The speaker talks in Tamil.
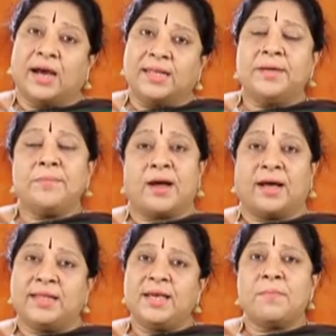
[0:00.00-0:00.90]
அதிக
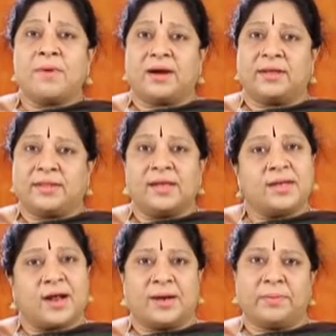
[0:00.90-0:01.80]
அதிகமாகத்தான்
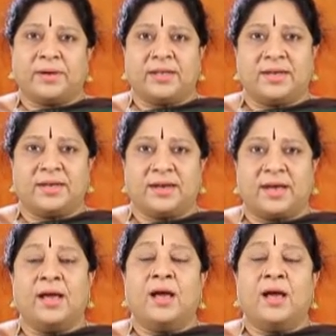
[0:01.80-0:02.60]
காணப்படுகின்றன